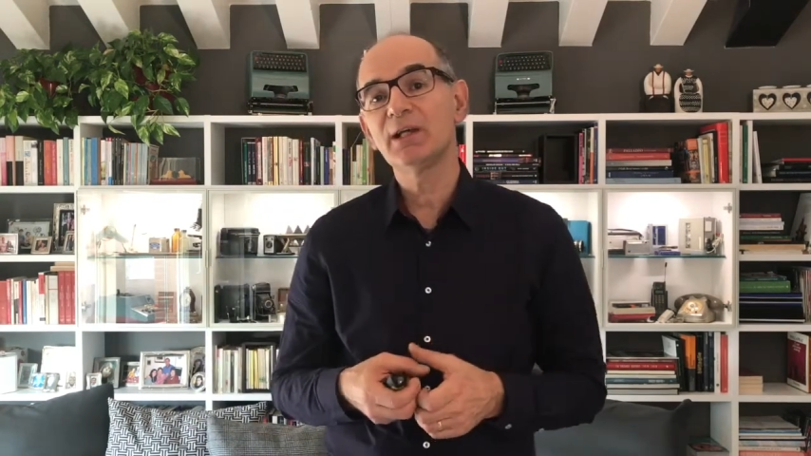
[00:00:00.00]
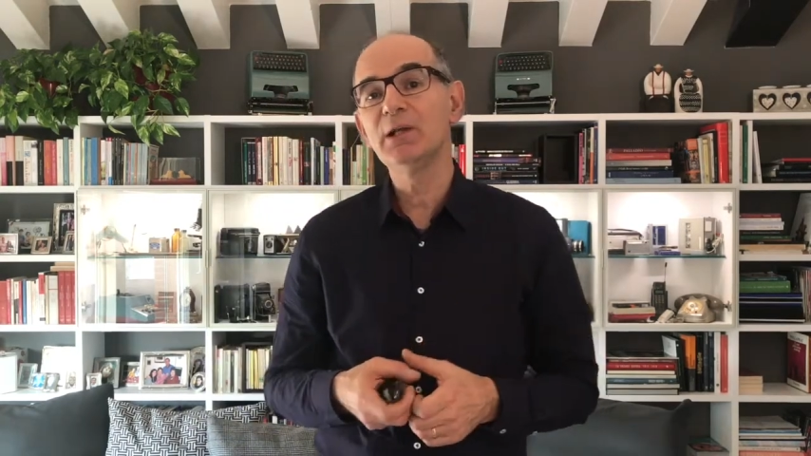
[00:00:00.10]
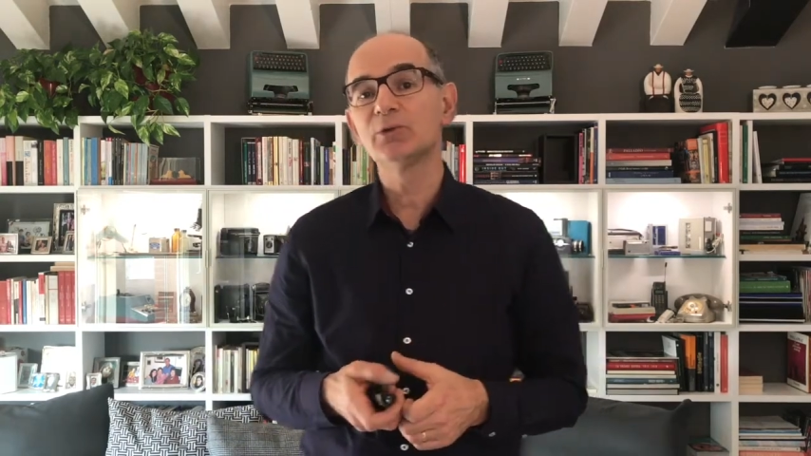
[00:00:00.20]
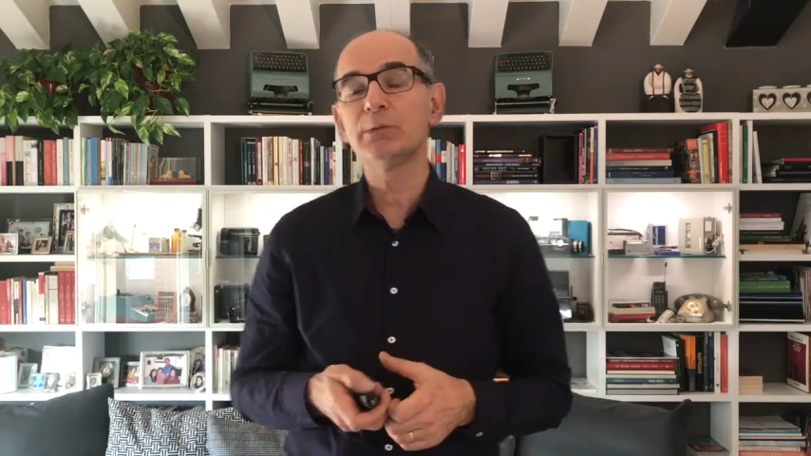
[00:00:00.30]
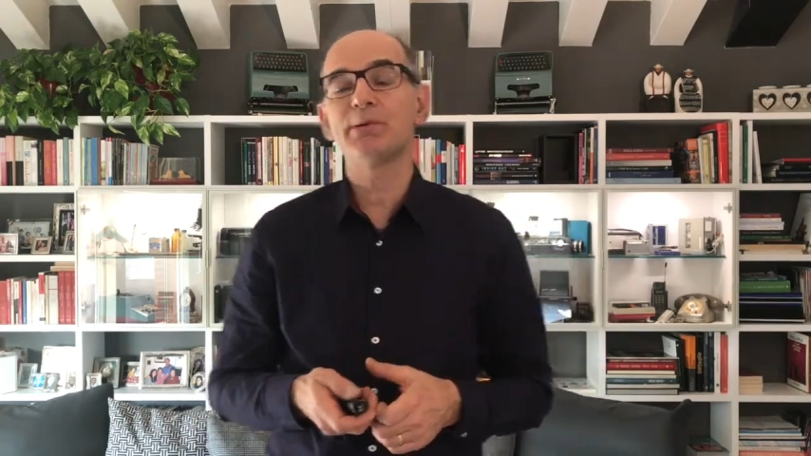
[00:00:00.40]

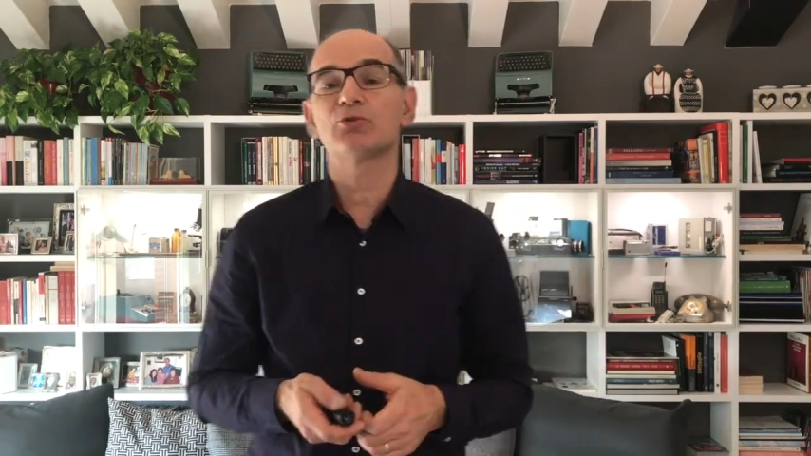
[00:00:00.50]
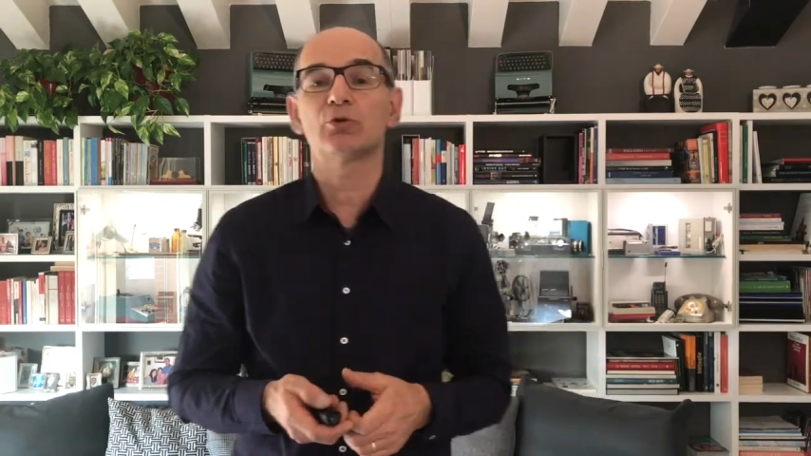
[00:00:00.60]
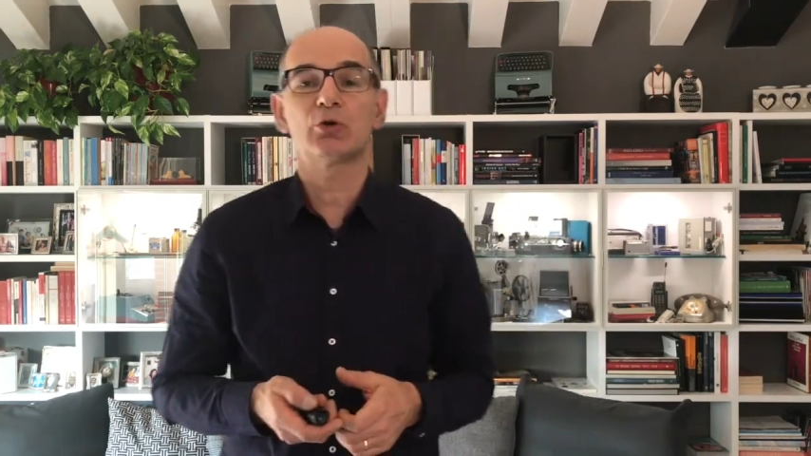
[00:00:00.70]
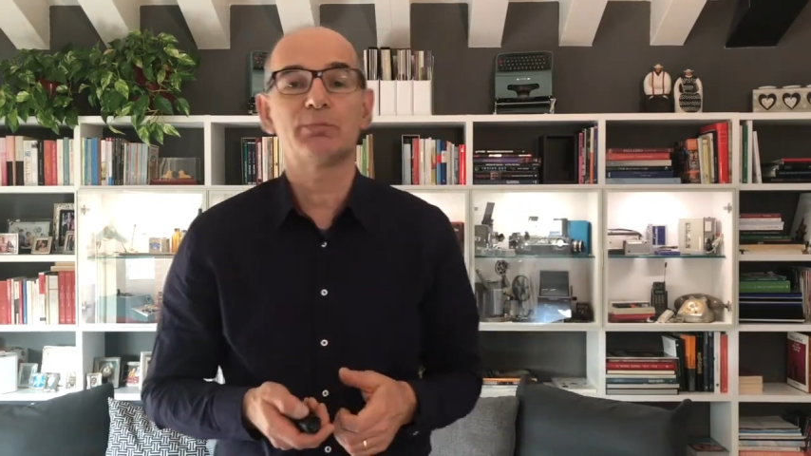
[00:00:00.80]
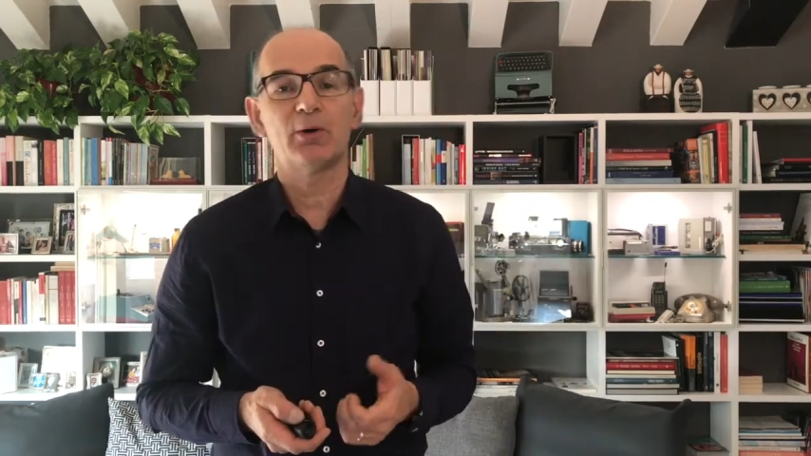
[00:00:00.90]
chilo di
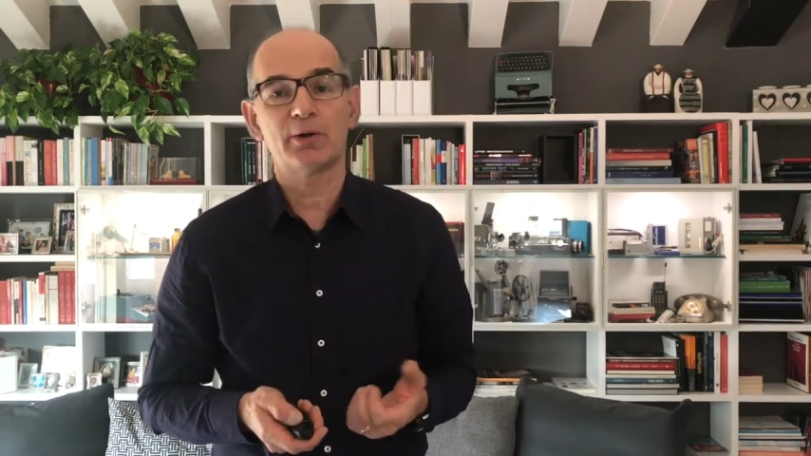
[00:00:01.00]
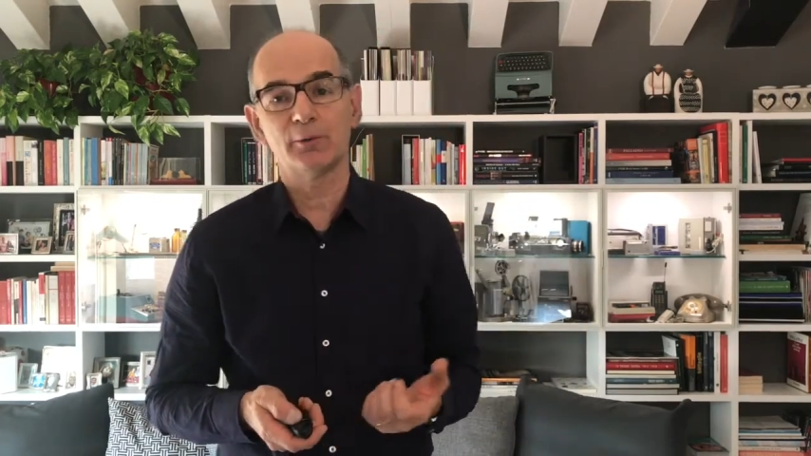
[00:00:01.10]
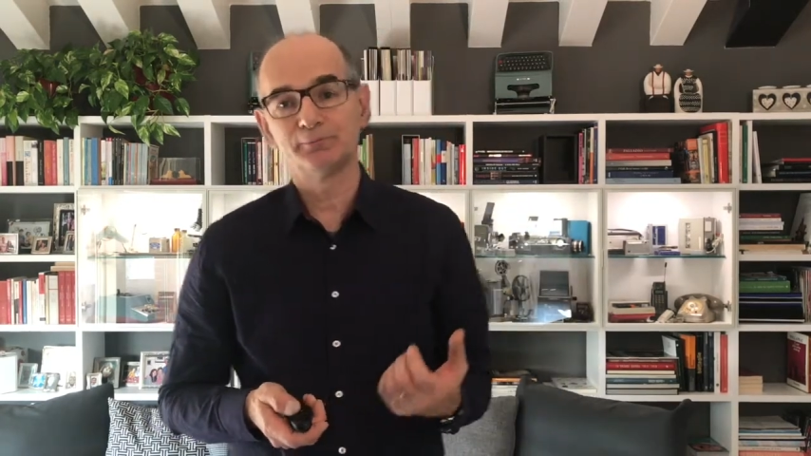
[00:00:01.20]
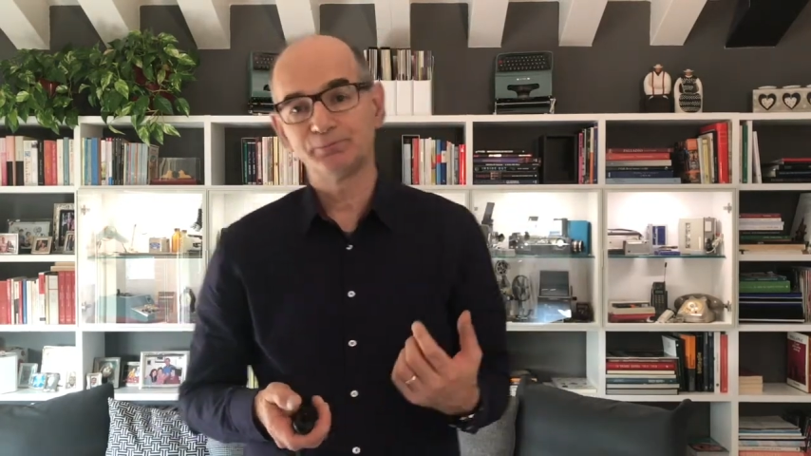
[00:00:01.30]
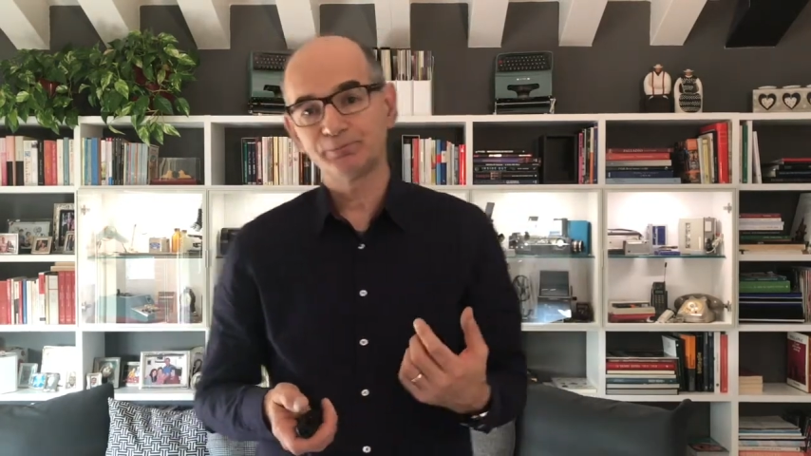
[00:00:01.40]
peso corporeo.